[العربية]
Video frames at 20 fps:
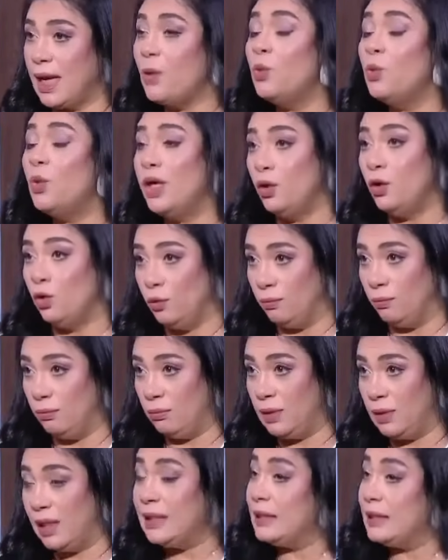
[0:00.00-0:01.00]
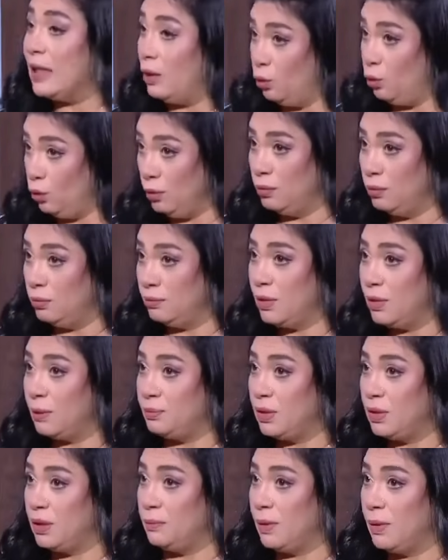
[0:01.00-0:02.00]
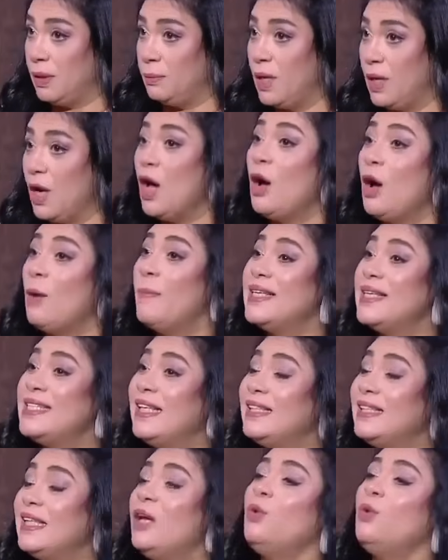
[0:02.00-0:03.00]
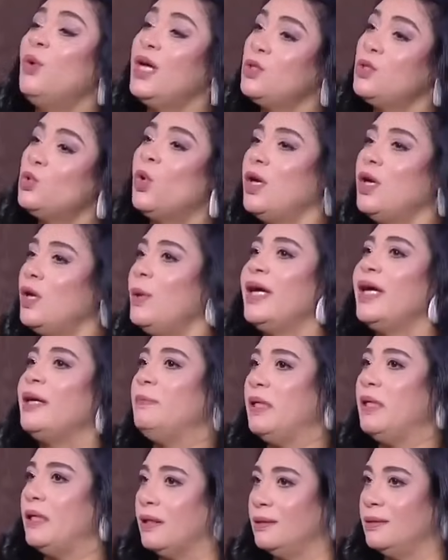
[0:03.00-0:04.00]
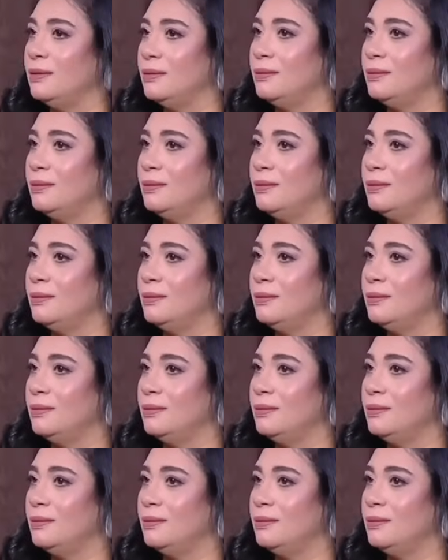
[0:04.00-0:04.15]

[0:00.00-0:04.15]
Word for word: اولهم الدلو ما بتكبر بس الدلو وهي صغيره وهي كبيره